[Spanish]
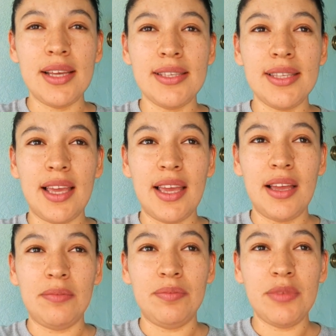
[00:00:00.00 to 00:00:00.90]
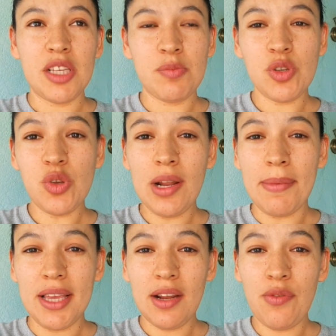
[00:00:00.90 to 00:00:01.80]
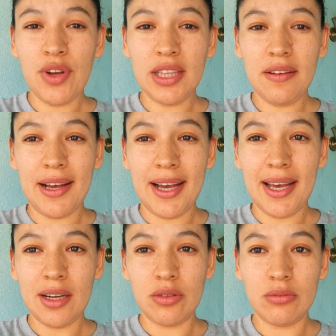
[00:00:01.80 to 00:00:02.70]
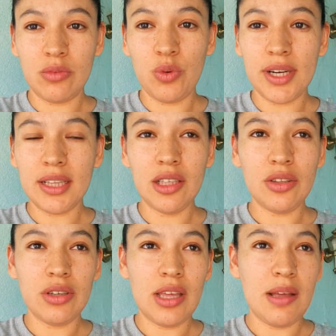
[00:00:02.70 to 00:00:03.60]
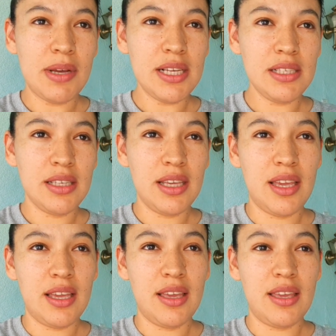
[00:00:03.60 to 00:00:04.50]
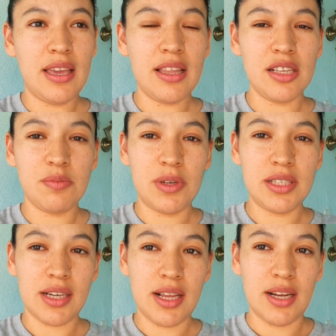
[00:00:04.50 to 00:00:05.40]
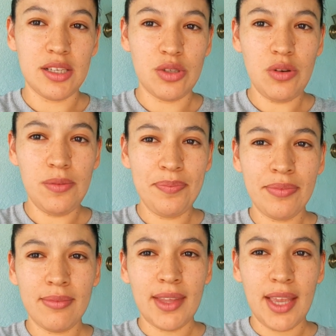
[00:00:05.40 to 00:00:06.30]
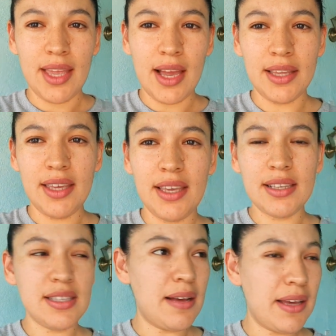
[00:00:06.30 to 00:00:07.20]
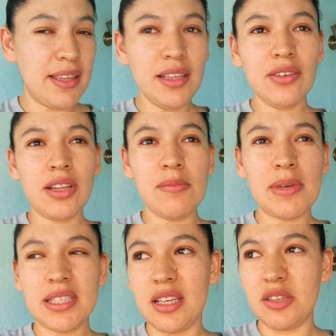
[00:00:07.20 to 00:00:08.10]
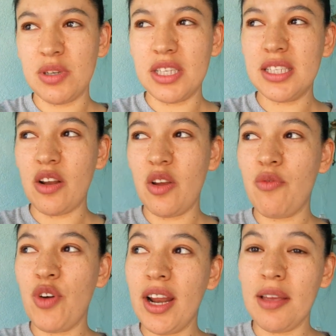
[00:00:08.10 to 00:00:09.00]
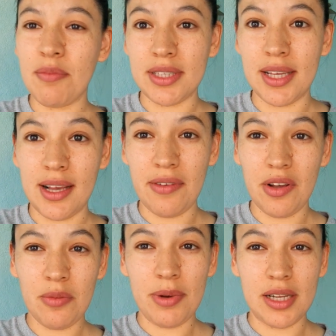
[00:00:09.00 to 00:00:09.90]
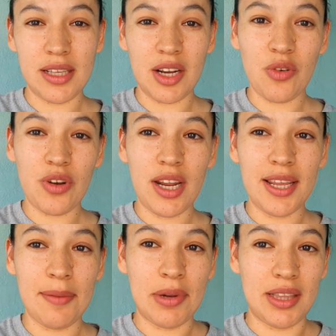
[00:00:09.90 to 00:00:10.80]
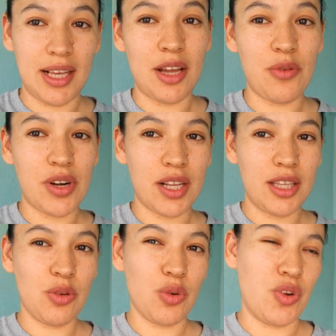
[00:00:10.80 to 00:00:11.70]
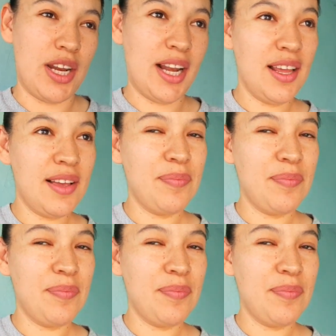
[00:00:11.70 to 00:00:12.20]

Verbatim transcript: Este, mi esposo en la mañana fue a trabajar un ratito nada más y ya después regresó y aquí estaba adentro, nada más que después se salió afuera y pues acá vengo para estar con él y platicar un ratito con él.